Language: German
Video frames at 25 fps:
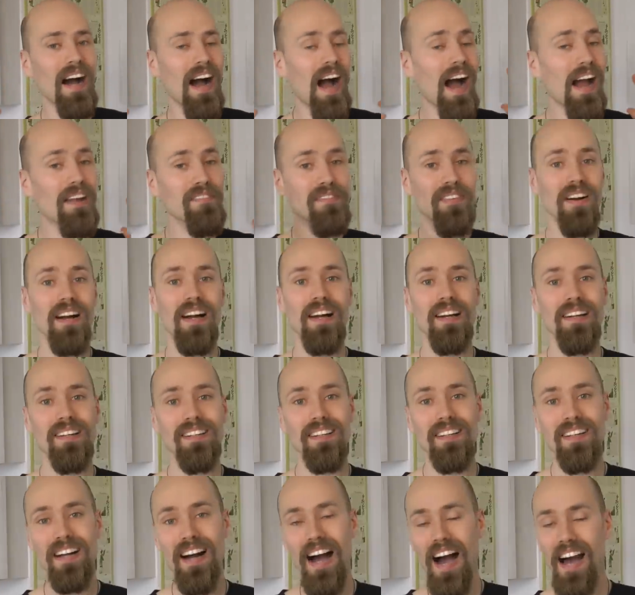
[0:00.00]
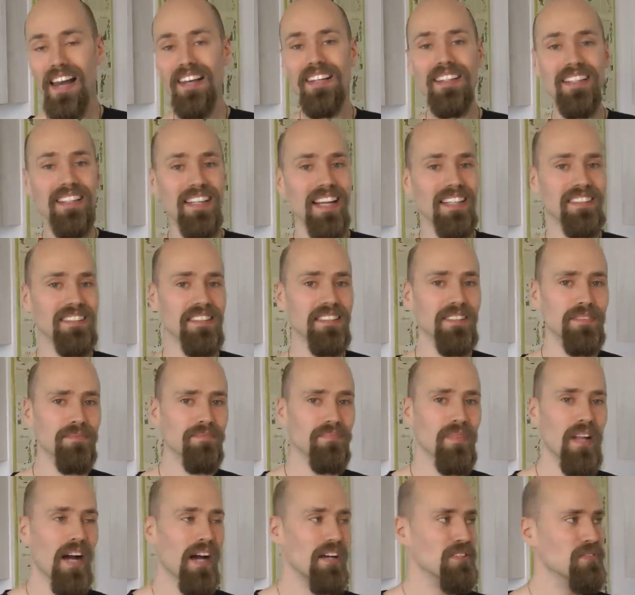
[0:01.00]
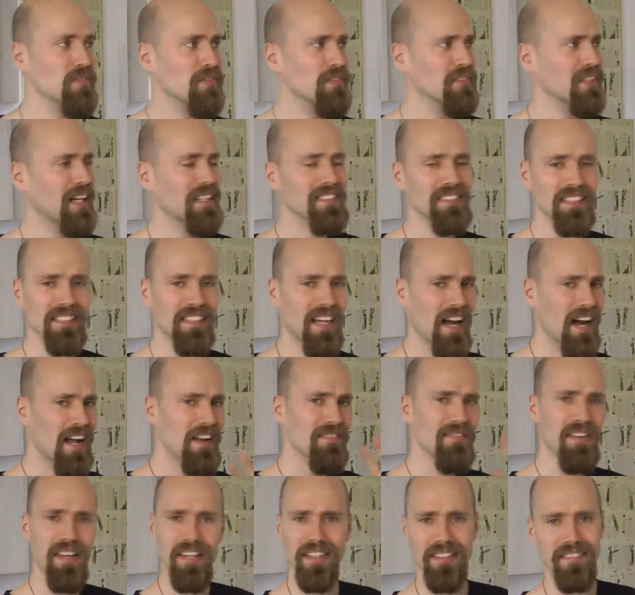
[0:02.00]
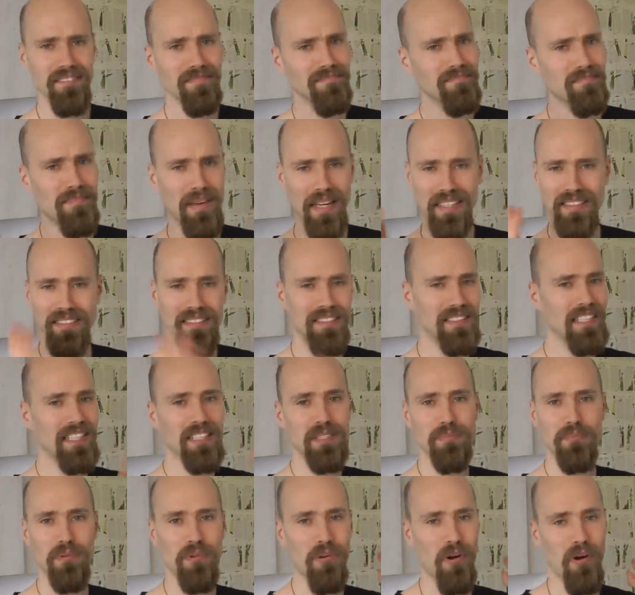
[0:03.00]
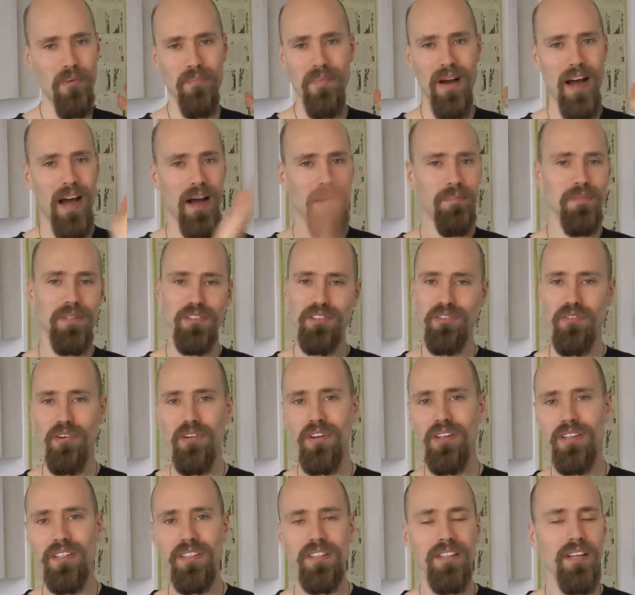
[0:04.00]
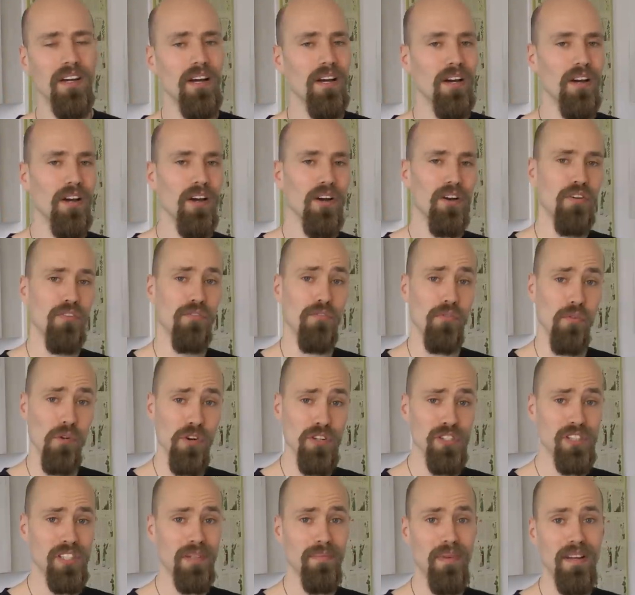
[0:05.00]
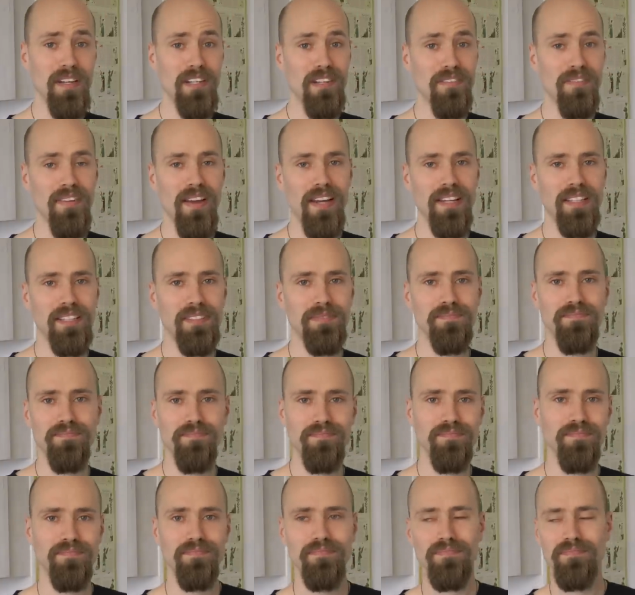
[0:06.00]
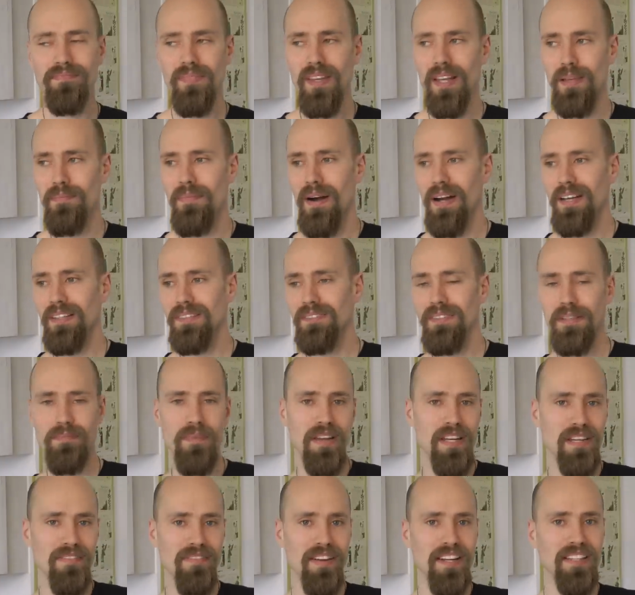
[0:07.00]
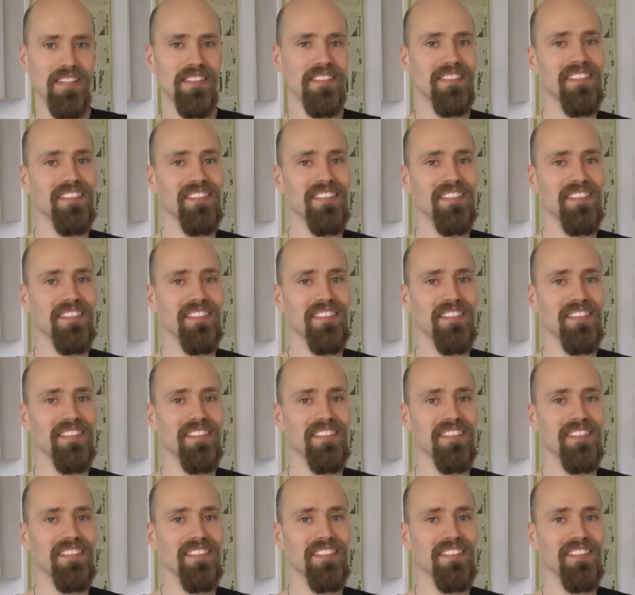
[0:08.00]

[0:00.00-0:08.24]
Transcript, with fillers: einfach alle klasse. Also ganz egal, welchen Platz sie jetzt bekommen haben, ist völlig wurscht im Endeffekt. Ich meine, im Endeffekt